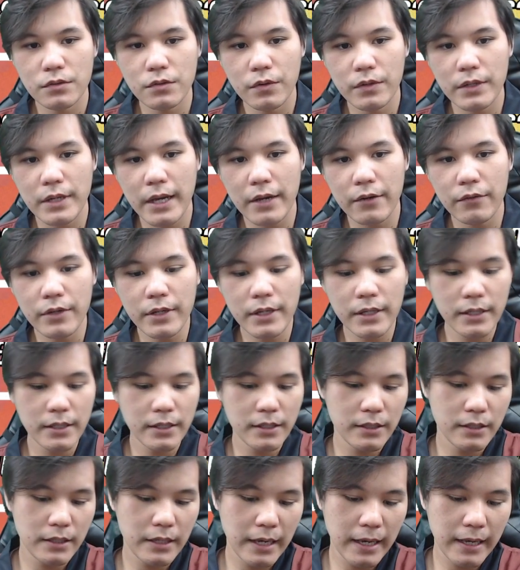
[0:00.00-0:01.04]
ส่วนใหญ่วิธี
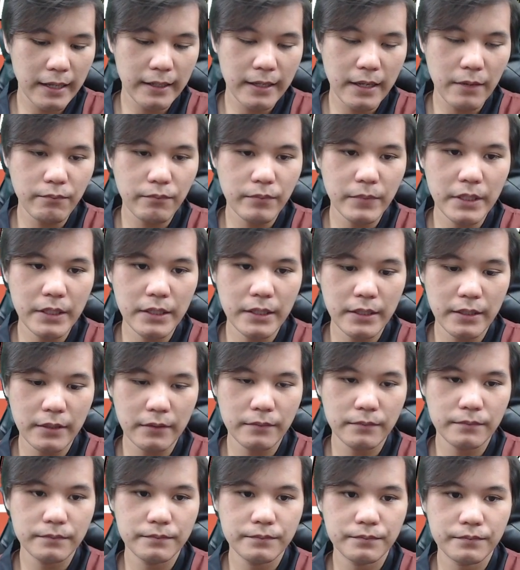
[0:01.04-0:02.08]
การรับมือเนี่ย